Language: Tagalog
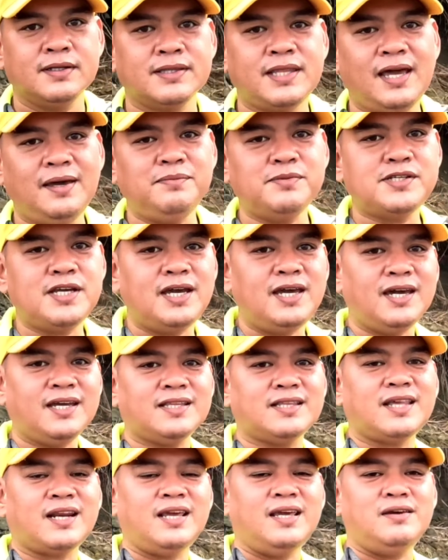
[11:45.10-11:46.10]
Time check,
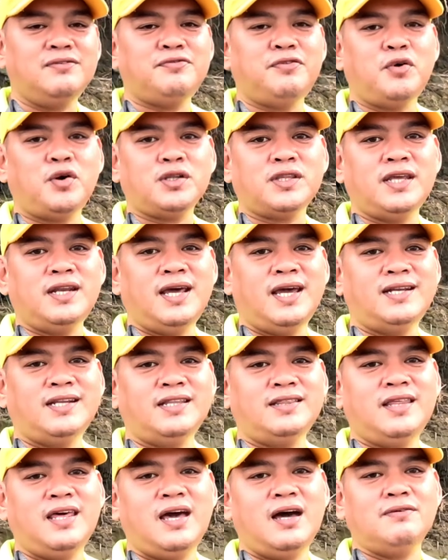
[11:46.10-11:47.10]
3.49
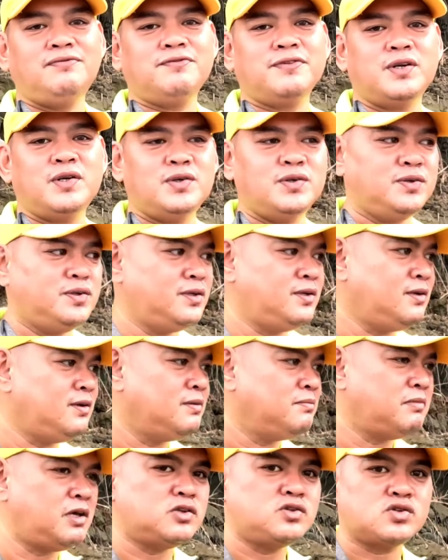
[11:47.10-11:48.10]
in the afternoon.
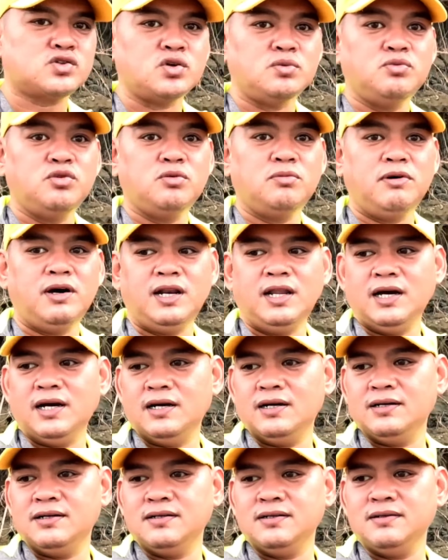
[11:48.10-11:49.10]
Medyo tumuma lang
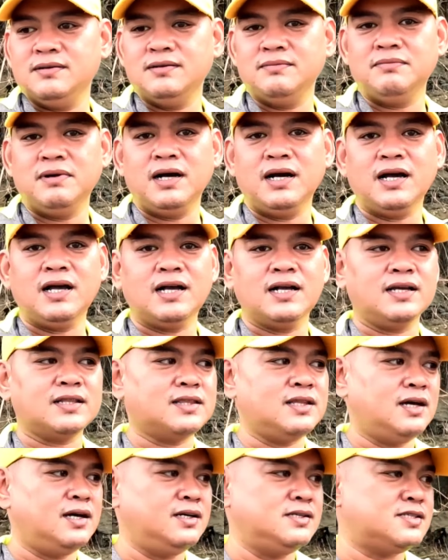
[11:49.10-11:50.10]
mga kagat
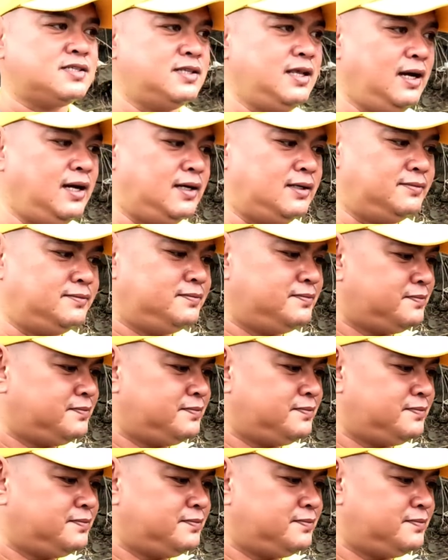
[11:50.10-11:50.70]
ng isda.